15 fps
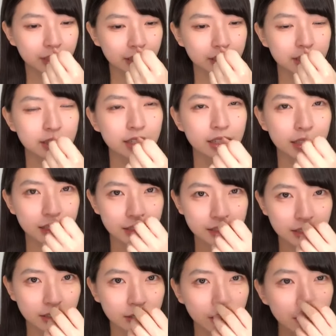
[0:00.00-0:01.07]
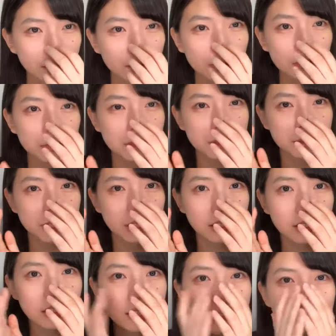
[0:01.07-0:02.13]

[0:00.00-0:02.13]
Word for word: 感じじゃないですかなんでこれ待って待って